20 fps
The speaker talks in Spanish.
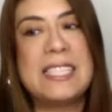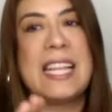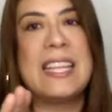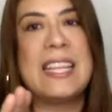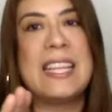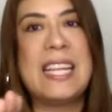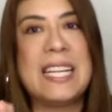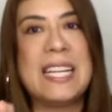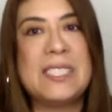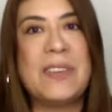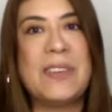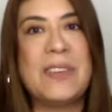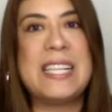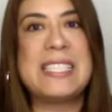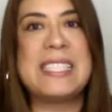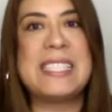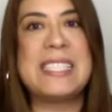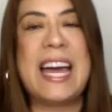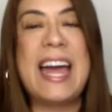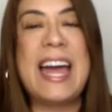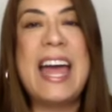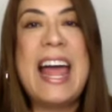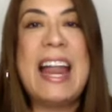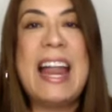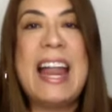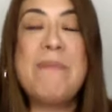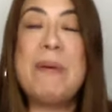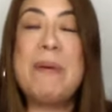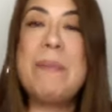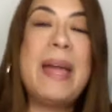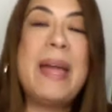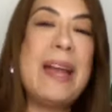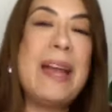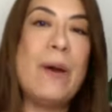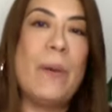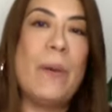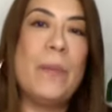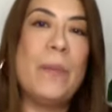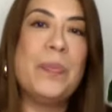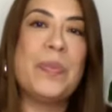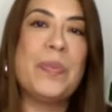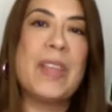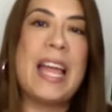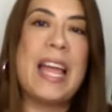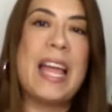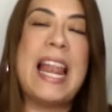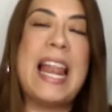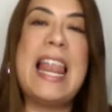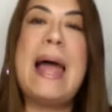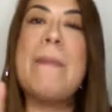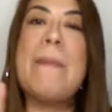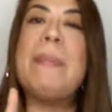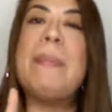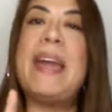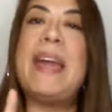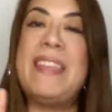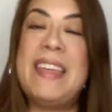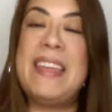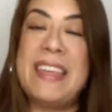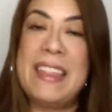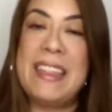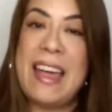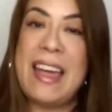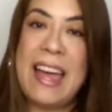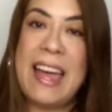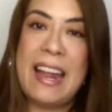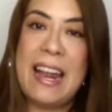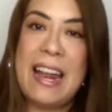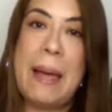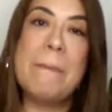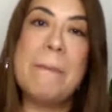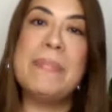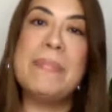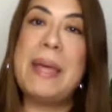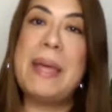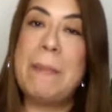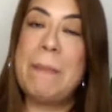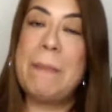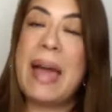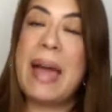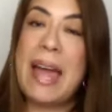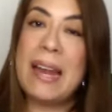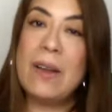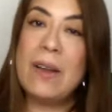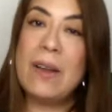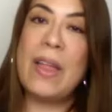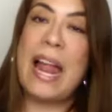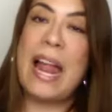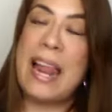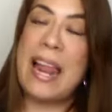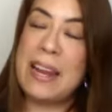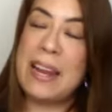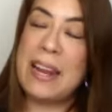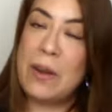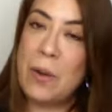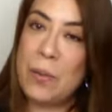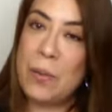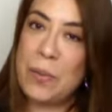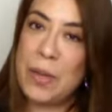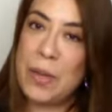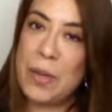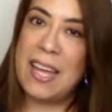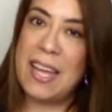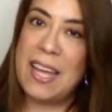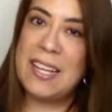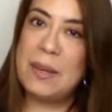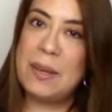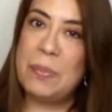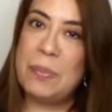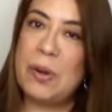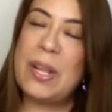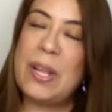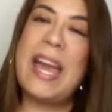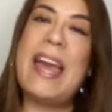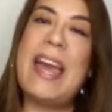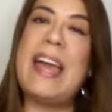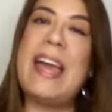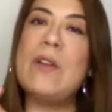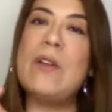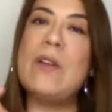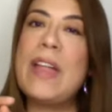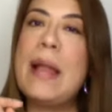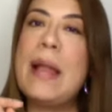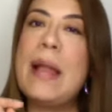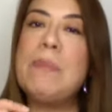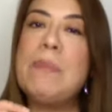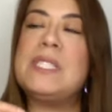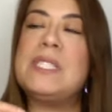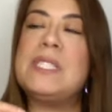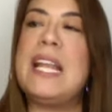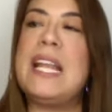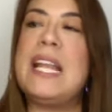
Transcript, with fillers: Primero, la pedida de mano de la novia porque Nodal, pues si le dijo, quiero ser,